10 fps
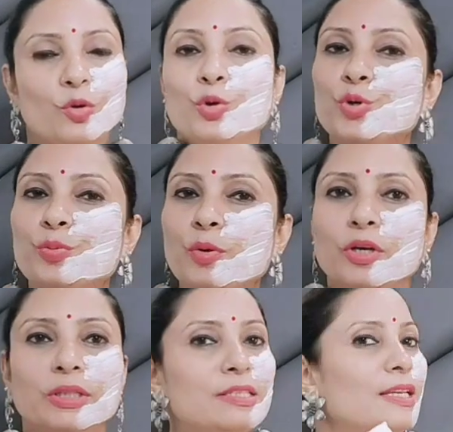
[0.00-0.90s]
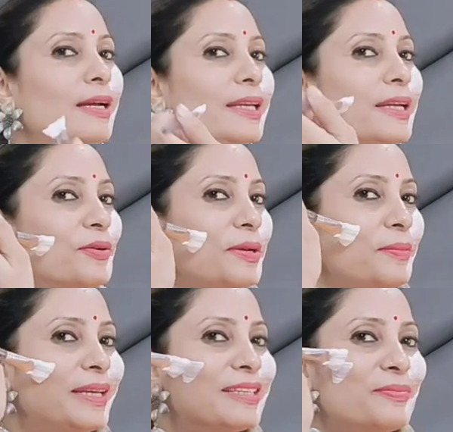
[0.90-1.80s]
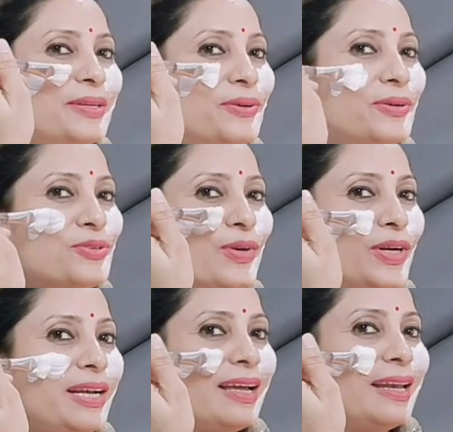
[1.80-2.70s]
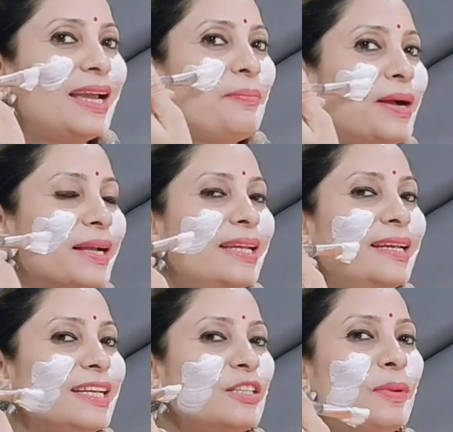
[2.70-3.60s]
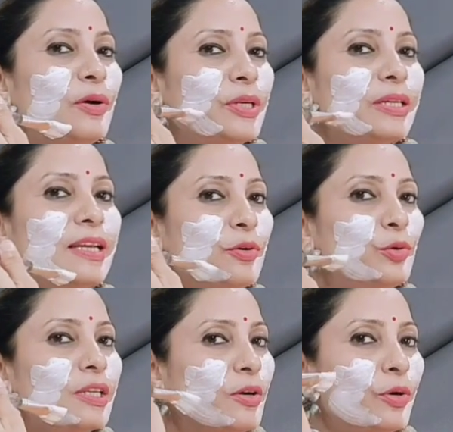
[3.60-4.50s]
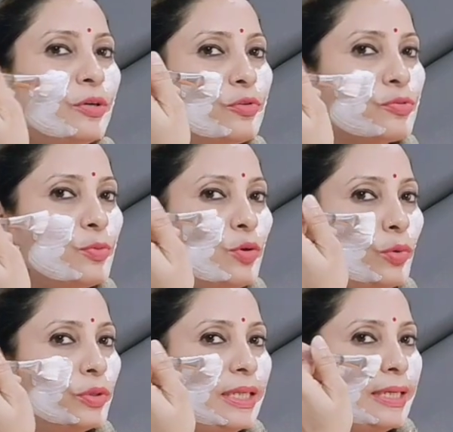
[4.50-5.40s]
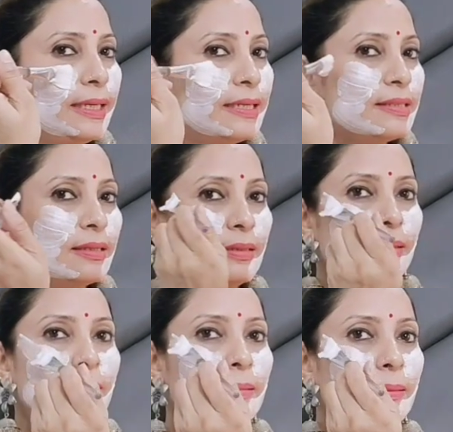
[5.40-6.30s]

खुशबू बहुत अच्छी आ रही है क्योंकि मैंने इसमें रोज़ वाटर डाला है बाकी इस पाउडर की खुद की कोई खुशबू होती नहीं है जी हाँ